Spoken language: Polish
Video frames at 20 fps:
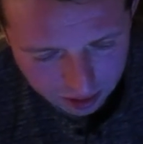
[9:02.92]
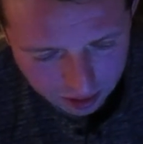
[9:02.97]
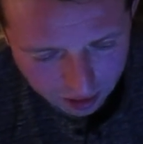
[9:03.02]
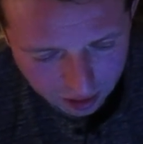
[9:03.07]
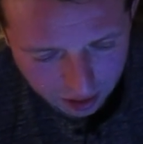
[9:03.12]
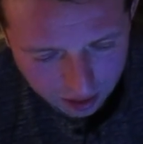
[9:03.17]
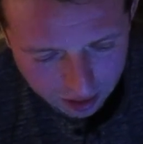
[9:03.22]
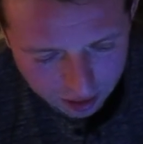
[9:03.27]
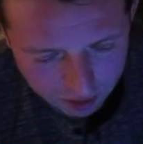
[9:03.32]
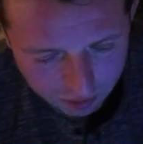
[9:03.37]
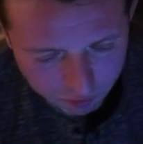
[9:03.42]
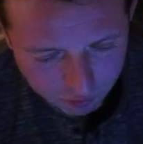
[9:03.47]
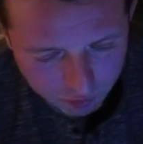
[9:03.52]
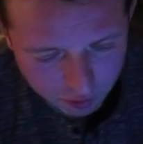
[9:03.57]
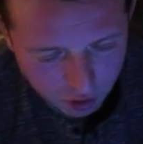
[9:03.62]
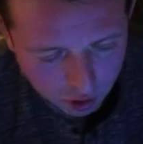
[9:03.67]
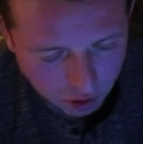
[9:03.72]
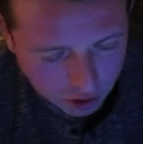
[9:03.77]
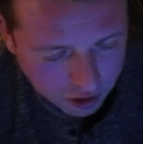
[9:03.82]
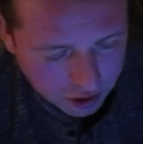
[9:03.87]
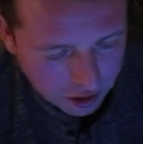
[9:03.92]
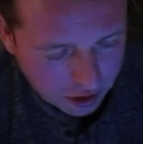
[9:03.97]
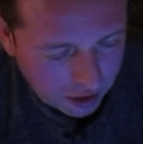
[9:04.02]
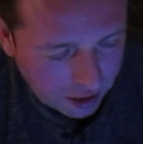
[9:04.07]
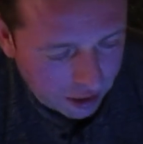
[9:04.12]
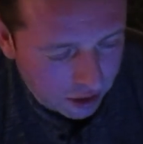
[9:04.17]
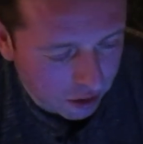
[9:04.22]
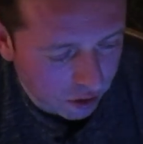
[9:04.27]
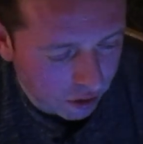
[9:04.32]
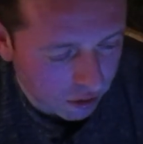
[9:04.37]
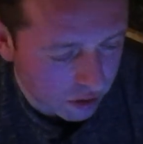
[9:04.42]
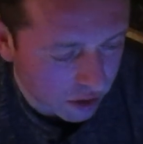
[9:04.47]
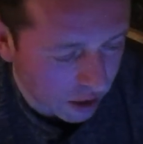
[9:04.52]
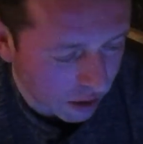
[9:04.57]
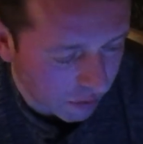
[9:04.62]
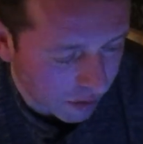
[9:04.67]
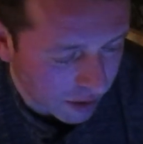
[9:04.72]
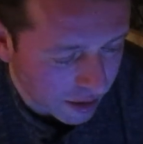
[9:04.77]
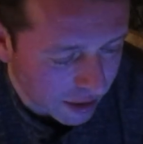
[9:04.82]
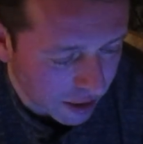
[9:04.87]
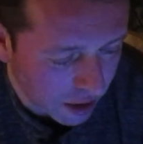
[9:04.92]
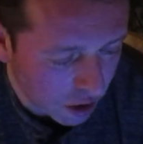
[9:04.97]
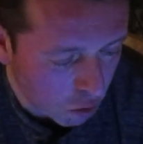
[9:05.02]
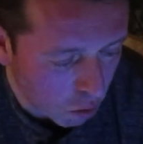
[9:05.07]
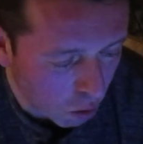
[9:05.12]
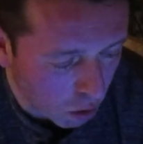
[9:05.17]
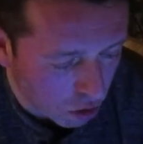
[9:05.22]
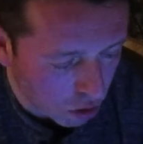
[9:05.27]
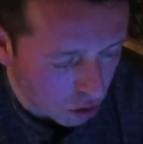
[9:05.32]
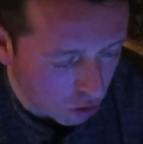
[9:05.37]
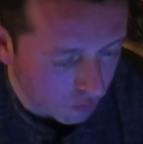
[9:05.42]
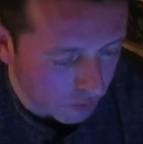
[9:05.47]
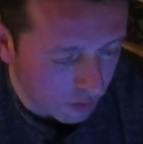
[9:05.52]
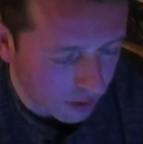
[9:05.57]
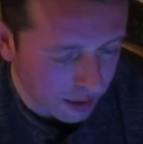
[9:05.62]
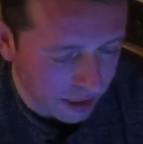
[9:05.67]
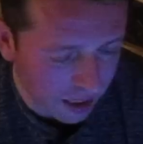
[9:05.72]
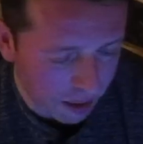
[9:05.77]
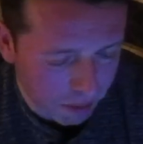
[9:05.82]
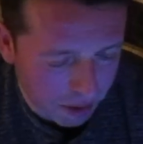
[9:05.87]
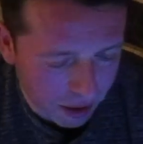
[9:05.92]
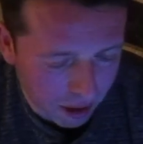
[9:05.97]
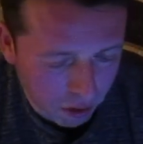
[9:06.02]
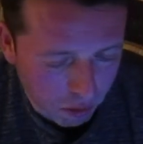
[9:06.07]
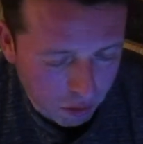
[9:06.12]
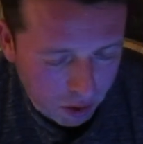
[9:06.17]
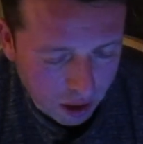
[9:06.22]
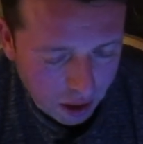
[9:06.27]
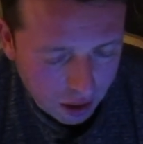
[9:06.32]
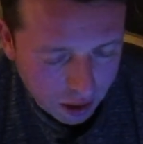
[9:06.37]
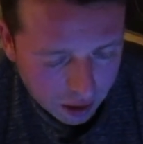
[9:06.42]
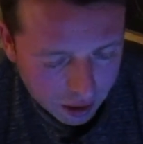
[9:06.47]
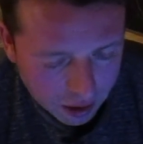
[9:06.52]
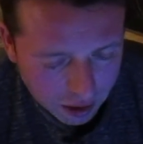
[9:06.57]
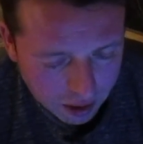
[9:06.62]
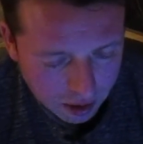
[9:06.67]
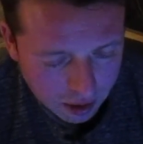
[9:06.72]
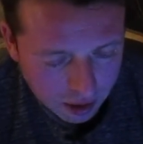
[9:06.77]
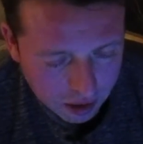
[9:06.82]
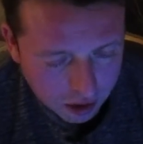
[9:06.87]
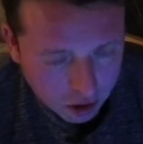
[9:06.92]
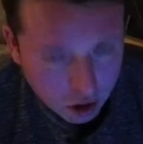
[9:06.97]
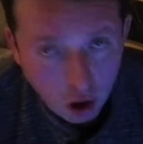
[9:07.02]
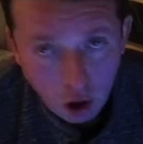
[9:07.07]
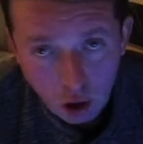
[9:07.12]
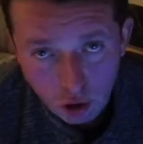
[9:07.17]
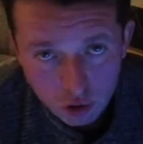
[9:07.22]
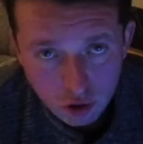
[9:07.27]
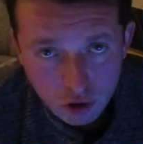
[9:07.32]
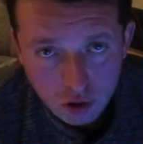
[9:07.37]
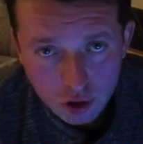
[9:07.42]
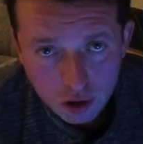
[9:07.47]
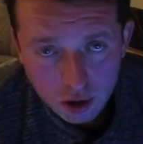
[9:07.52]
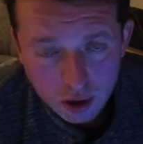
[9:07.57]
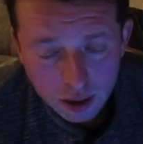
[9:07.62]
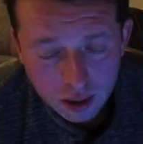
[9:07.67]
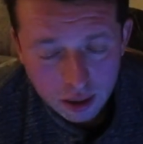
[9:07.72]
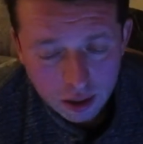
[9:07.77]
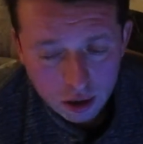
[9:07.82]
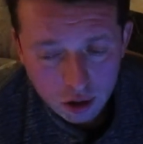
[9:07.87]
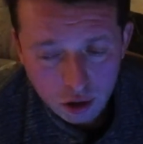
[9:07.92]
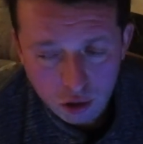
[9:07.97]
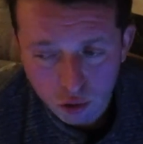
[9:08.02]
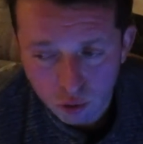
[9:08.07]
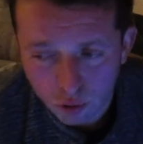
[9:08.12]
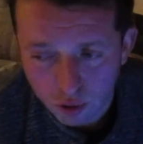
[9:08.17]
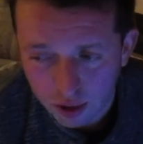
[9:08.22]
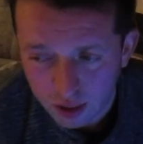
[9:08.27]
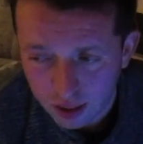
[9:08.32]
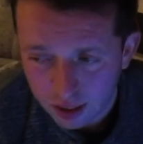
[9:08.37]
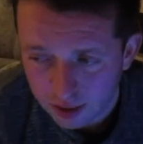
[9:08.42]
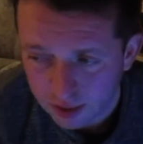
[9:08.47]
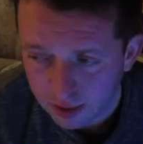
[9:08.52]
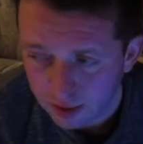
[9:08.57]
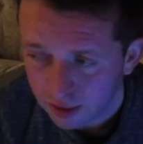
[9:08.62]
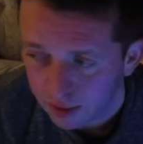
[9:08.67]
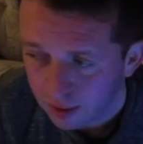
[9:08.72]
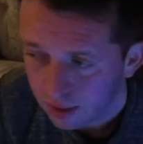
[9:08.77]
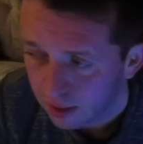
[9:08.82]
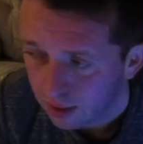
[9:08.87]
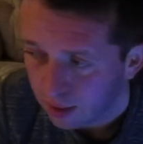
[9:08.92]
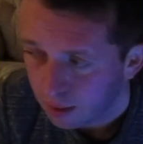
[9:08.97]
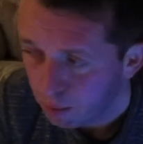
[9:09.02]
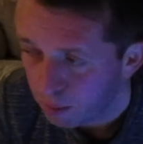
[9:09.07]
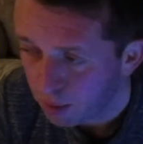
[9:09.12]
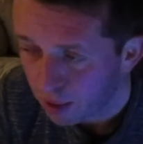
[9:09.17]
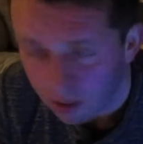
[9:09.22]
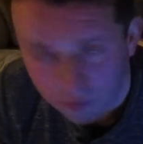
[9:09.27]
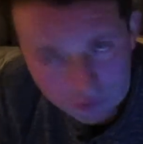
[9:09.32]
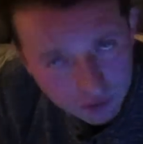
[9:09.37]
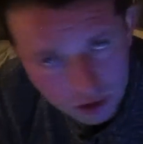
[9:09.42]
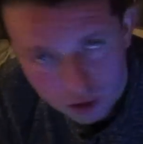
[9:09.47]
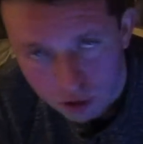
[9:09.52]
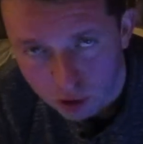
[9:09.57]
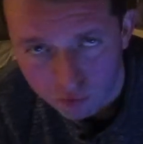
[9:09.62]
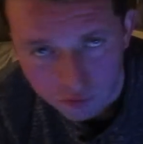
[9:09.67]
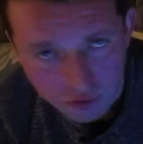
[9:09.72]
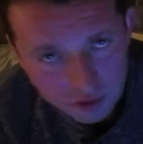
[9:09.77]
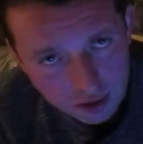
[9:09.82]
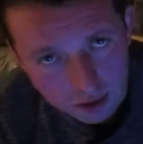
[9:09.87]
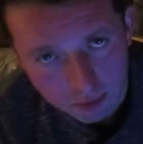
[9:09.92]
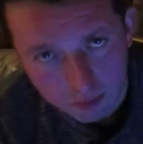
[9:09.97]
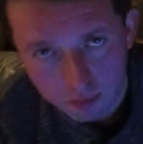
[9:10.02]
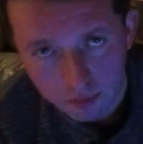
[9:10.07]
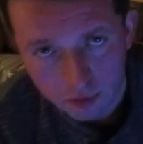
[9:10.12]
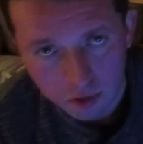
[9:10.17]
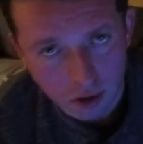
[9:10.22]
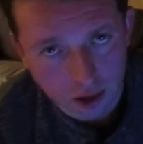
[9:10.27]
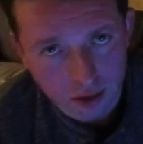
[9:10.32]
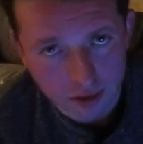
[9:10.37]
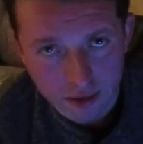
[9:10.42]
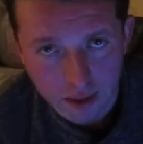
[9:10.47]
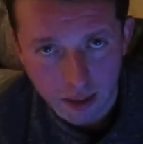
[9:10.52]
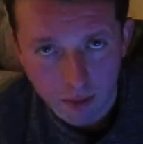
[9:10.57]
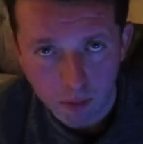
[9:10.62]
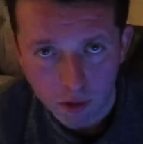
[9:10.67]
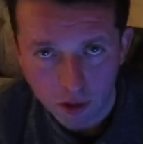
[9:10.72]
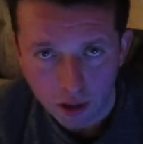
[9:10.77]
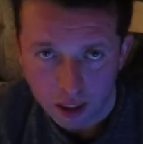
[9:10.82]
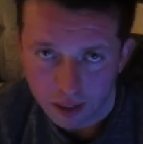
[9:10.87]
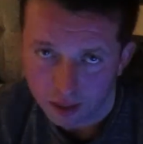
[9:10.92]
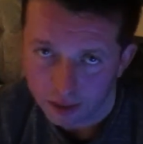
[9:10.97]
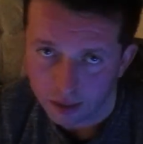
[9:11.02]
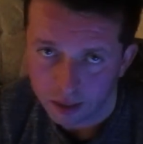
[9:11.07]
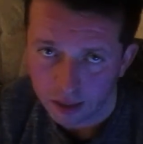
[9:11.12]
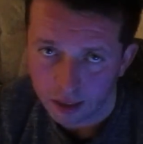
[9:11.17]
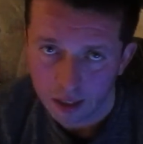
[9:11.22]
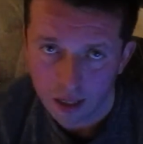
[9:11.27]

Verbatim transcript: A w Rio de Janeiro najwięcej głosów zebrał gość, który jest prawicowcem do tej potęgi